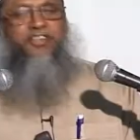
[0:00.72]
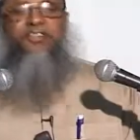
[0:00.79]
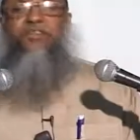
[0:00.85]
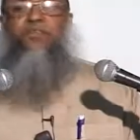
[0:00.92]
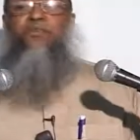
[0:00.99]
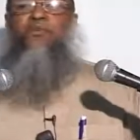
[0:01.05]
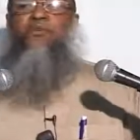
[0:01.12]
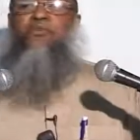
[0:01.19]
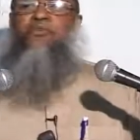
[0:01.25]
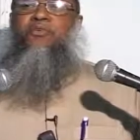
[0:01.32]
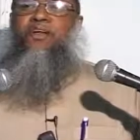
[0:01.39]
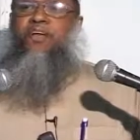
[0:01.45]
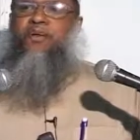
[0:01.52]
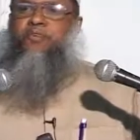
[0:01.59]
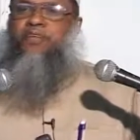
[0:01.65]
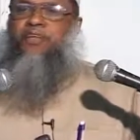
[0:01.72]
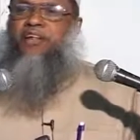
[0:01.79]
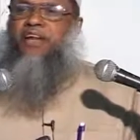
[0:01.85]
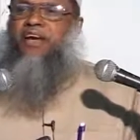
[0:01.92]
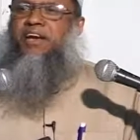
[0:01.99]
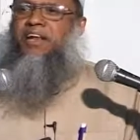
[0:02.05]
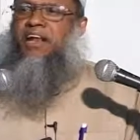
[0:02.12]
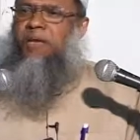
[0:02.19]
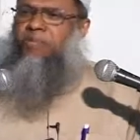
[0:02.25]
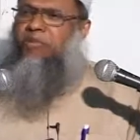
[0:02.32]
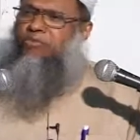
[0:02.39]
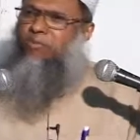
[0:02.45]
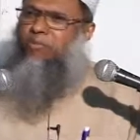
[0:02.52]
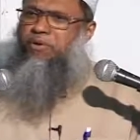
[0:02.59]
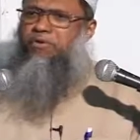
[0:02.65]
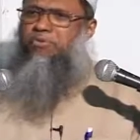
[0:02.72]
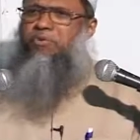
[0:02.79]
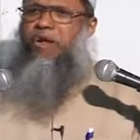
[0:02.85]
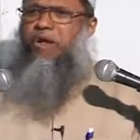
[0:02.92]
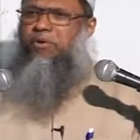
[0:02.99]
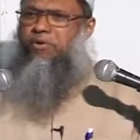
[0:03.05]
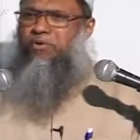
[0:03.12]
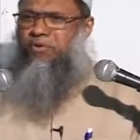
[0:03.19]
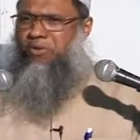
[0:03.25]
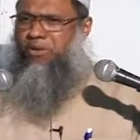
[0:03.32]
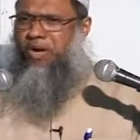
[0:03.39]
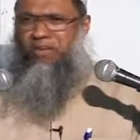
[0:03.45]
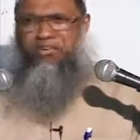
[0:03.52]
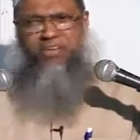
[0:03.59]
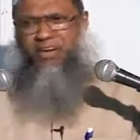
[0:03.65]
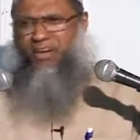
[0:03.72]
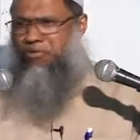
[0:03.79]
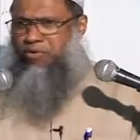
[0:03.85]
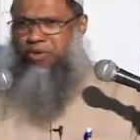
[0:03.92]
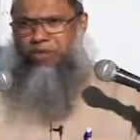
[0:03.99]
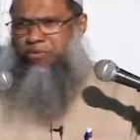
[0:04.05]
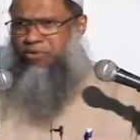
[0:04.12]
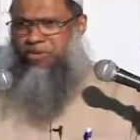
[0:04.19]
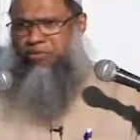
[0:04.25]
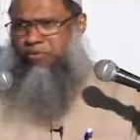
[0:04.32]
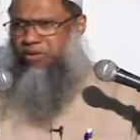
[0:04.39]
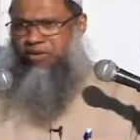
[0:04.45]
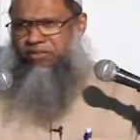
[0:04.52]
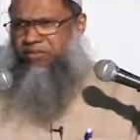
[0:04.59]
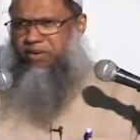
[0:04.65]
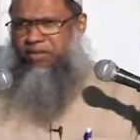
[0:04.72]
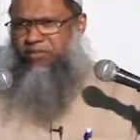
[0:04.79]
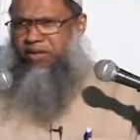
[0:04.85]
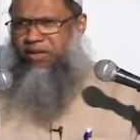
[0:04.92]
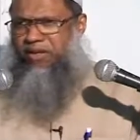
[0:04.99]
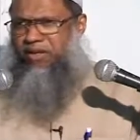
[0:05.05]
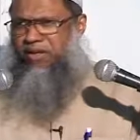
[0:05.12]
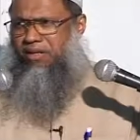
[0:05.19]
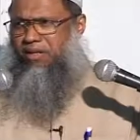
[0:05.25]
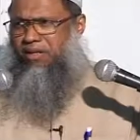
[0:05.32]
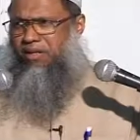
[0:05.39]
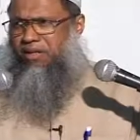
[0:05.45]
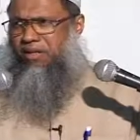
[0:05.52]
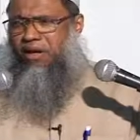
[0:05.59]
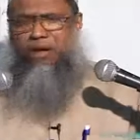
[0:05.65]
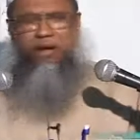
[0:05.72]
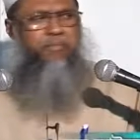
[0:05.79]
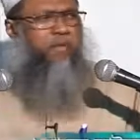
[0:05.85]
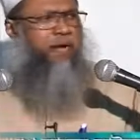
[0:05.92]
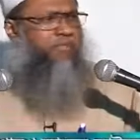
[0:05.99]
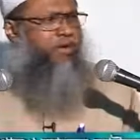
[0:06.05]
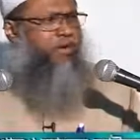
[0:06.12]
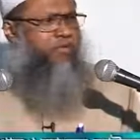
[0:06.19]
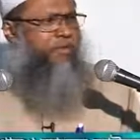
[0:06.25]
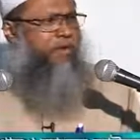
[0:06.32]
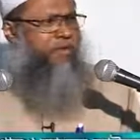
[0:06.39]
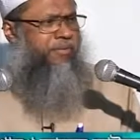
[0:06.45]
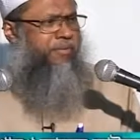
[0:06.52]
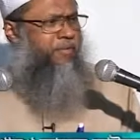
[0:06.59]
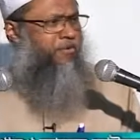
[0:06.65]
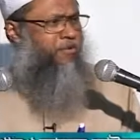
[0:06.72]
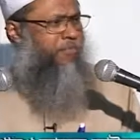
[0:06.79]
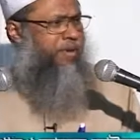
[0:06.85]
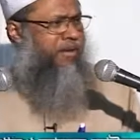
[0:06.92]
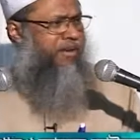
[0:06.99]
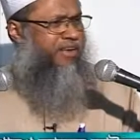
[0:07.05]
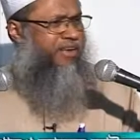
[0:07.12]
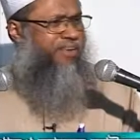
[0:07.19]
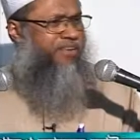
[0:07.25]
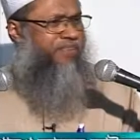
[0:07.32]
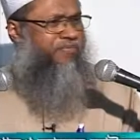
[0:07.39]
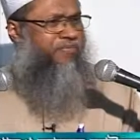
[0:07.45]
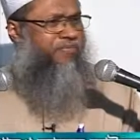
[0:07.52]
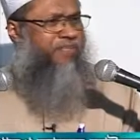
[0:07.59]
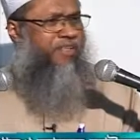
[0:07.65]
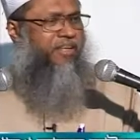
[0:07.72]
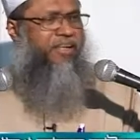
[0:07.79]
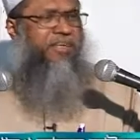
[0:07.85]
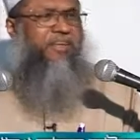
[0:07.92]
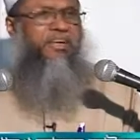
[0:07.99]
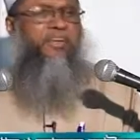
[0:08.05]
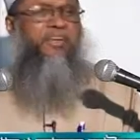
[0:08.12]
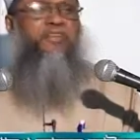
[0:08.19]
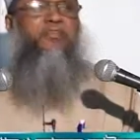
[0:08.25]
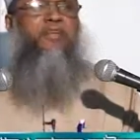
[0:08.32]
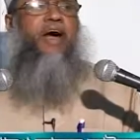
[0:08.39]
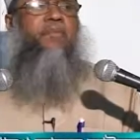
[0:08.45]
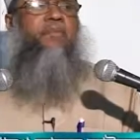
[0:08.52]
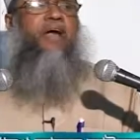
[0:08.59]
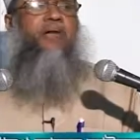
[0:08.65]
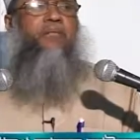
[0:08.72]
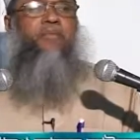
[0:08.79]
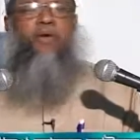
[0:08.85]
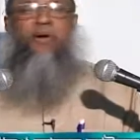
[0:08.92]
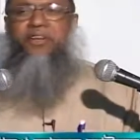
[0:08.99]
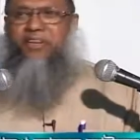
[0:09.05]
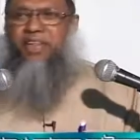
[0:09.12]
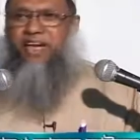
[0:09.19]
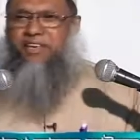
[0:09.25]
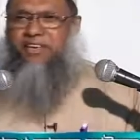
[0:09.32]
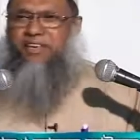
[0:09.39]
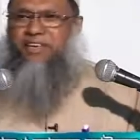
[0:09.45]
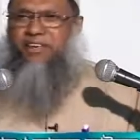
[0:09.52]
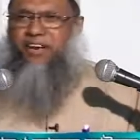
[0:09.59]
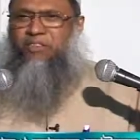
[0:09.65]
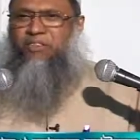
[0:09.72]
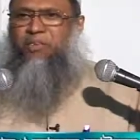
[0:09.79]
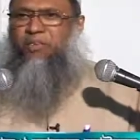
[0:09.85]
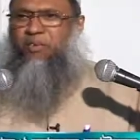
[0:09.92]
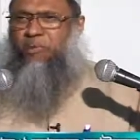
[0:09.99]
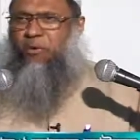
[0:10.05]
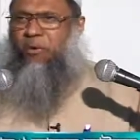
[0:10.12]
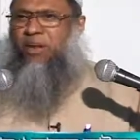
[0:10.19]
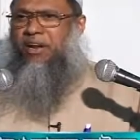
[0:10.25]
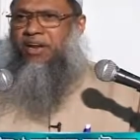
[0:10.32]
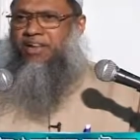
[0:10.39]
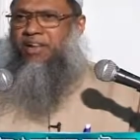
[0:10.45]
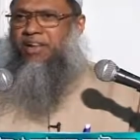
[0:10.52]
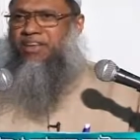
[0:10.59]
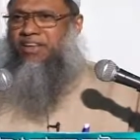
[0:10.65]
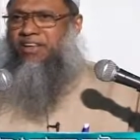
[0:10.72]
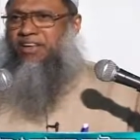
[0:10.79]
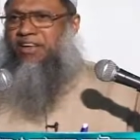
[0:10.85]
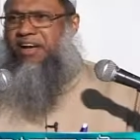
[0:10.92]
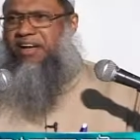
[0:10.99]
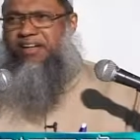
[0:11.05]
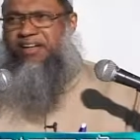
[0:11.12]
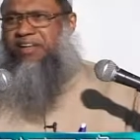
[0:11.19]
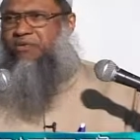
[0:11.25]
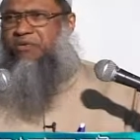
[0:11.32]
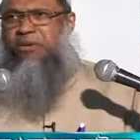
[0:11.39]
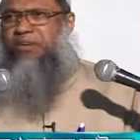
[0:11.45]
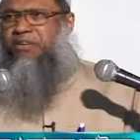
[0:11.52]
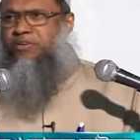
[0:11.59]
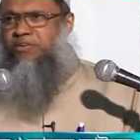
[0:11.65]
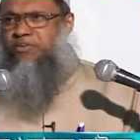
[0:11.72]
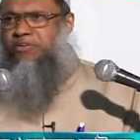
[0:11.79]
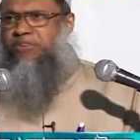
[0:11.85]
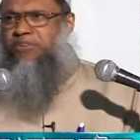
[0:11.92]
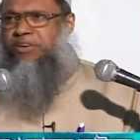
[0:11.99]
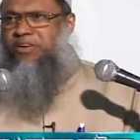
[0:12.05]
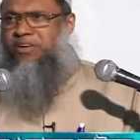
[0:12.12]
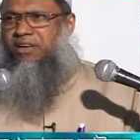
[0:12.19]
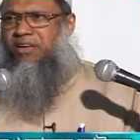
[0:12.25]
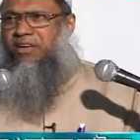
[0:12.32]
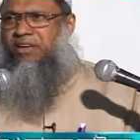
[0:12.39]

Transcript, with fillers: কিছু লোক দুনিয়ার মধ্যে দেখেন আমরা সবাই গুণা করি আসি না গুনার মধ্যে ডুবে আছি আমরা আল্লাহ মাফ না করলে আমাদের কোনো উপায় নাই কিন্তু আমরা ভয়ে থাকি একটু ভয় আল্লাহ তালা দেন যে হায় রে গুণা যে করছি